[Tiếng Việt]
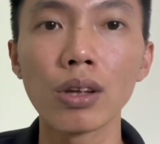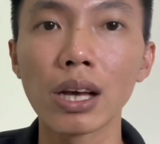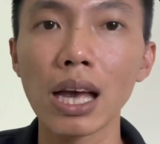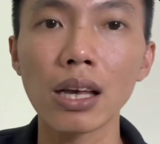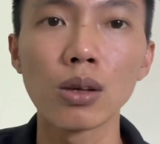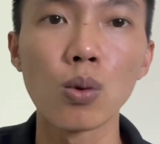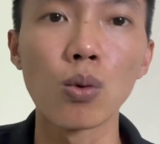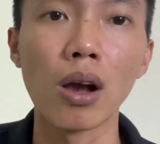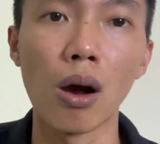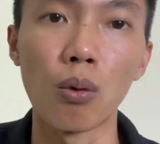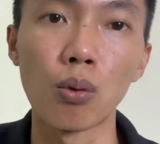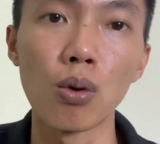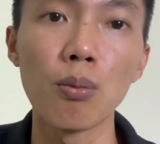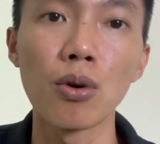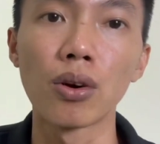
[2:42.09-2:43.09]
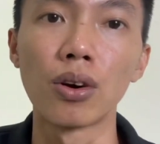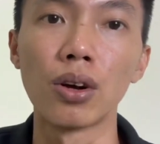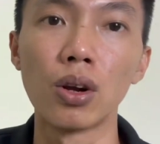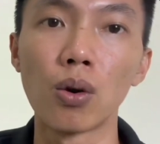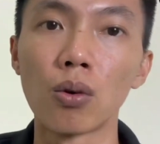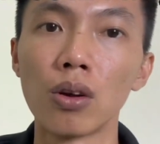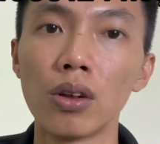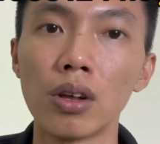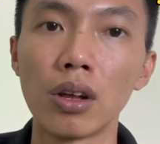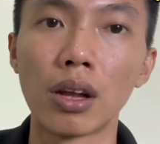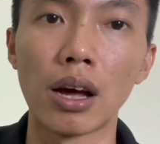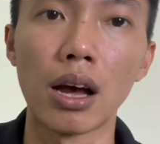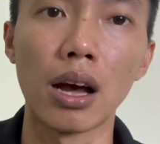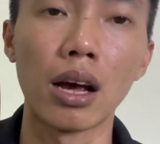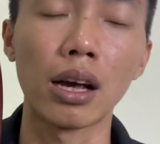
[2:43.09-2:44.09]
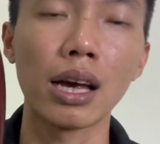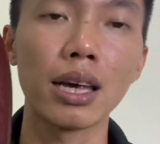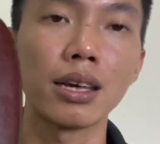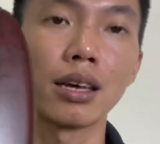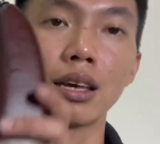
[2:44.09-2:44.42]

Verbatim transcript: các nhu cầu của mọi người luôn à, cây